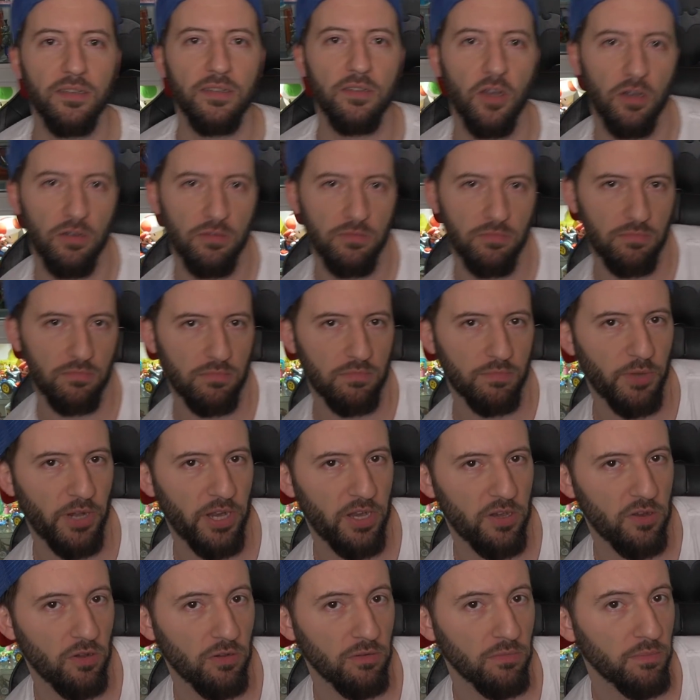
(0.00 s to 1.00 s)
No, por
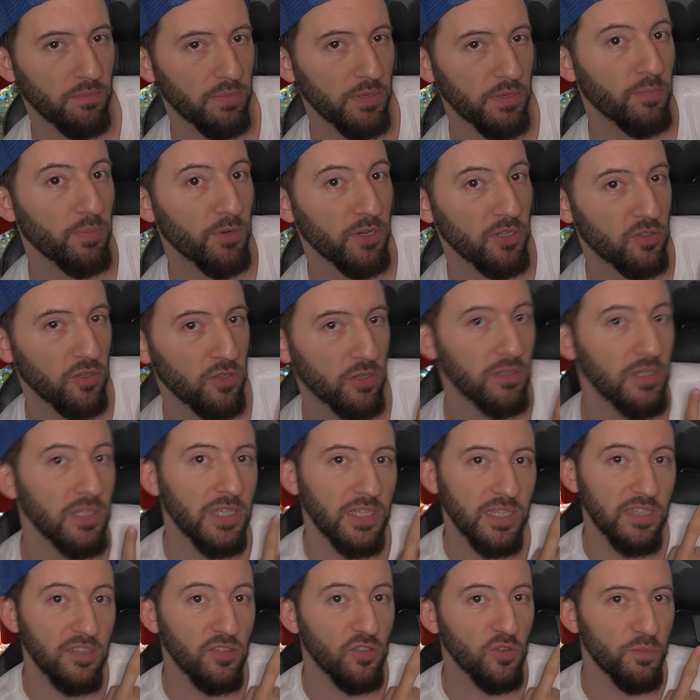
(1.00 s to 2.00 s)
ahí no, pero por eso
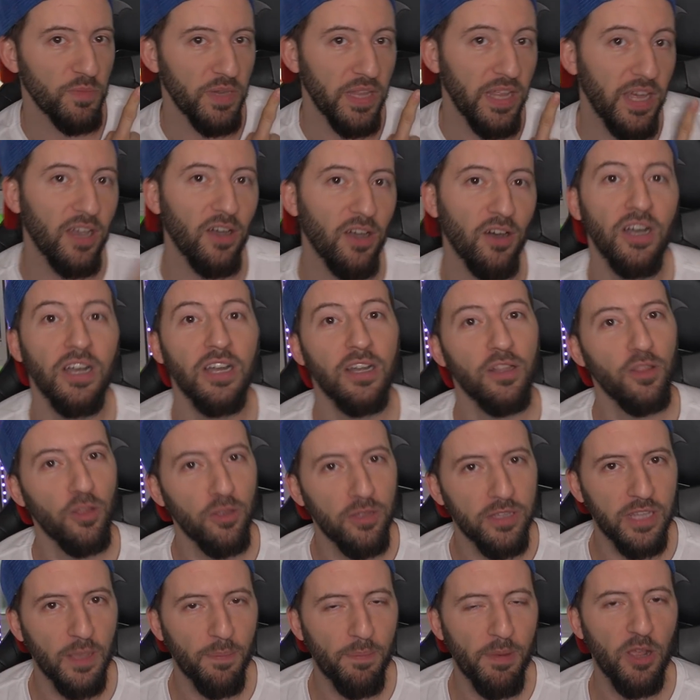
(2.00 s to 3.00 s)
hice un video
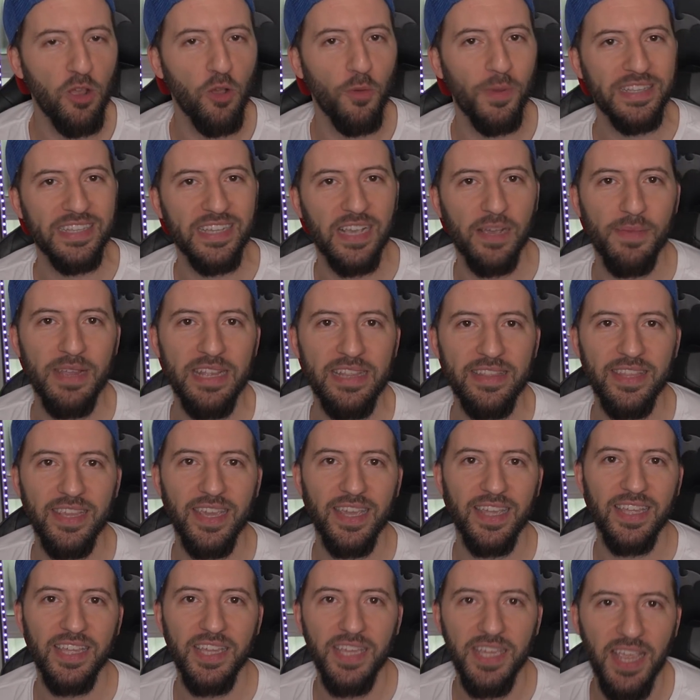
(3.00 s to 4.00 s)
donde te explico
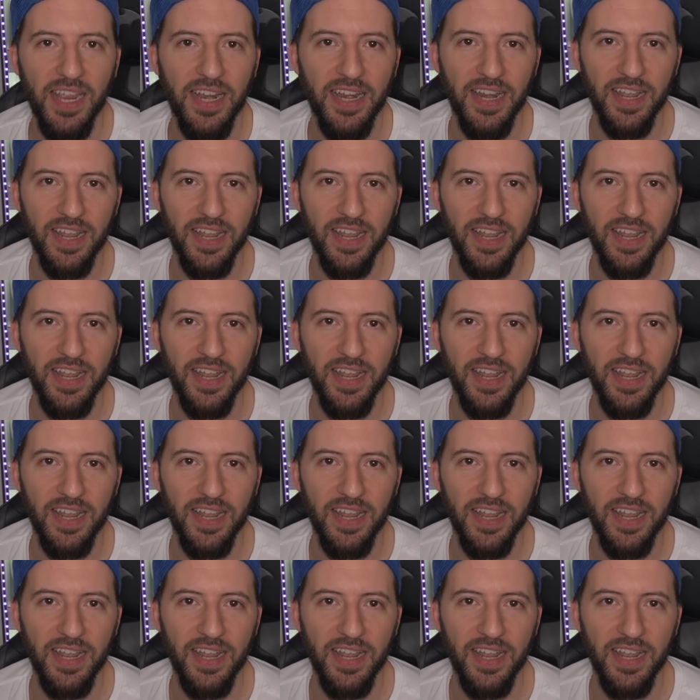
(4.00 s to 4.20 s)
básicamente quién